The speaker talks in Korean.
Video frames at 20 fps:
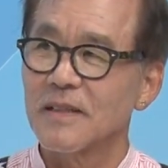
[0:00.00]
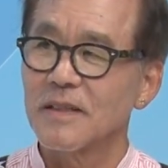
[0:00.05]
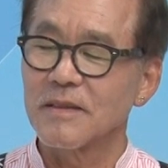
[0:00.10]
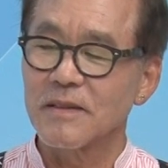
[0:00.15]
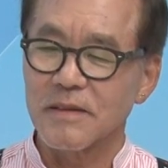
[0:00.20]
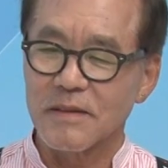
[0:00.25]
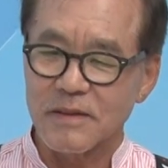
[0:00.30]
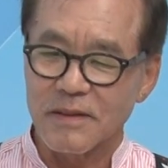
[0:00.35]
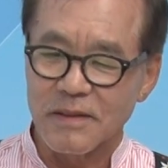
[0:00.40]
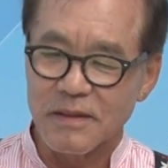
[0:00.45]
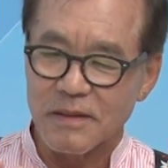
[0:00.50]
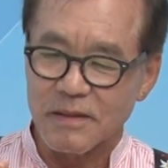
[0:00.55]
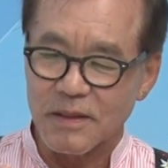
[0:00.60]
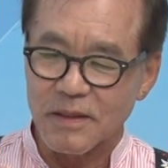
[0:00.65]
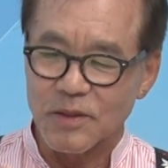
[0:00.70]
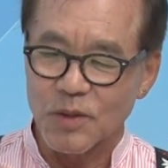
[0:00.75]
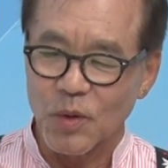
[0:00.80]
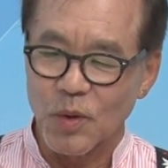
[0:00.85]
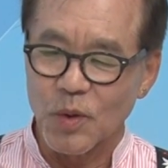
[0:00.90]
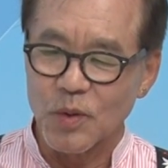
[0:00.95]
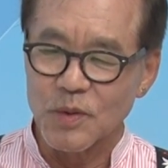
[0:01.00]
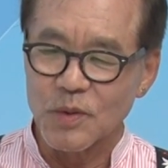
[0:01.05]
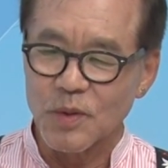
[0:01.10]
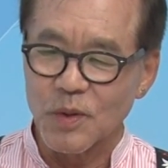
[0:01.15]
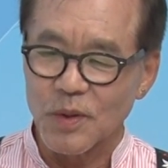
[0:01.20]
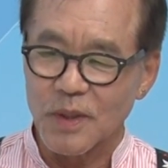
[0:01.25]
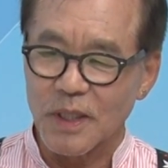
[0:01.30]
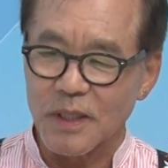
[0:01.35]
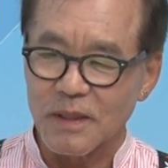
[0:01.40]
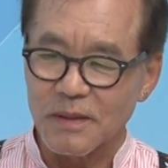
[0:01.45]
이 이렇게 좋은
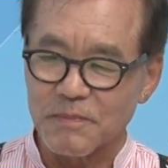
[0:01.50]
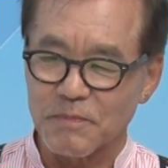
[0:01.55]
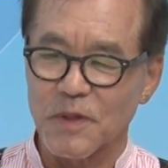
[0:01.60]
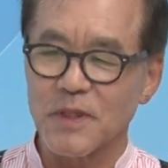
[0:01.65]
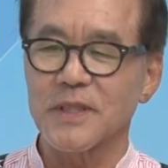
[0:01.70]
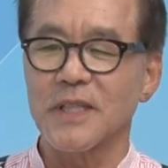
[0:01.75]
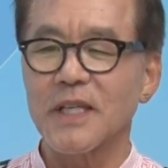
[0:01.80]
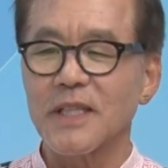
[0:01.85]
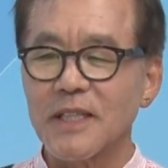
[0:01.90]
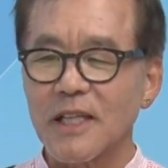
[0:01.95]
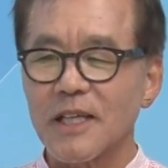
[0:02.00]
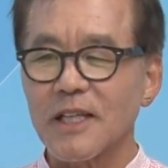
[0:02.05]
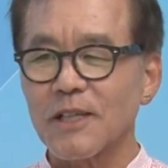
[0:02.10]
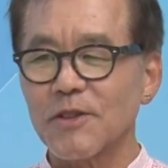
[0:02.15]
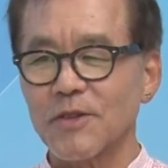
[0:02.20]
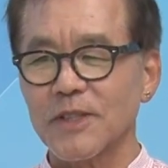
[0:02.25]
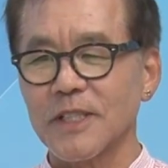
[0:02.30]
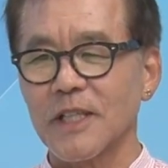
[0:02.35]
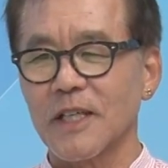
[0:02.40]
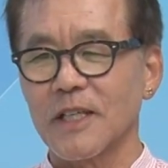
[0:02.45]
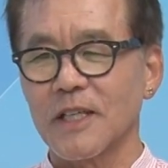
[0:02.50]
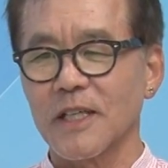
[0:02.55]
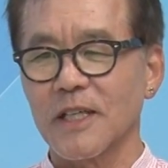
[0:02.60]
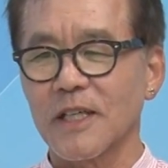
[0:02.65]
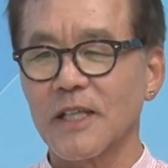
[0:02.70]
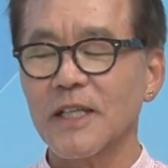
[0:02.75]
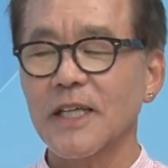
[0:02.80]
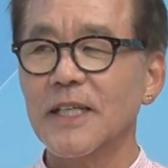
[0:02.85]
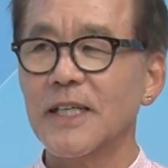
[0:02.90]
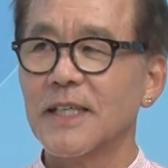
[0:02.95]
노래를 뭐 옛날에
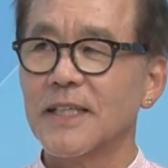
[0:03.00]
우리나라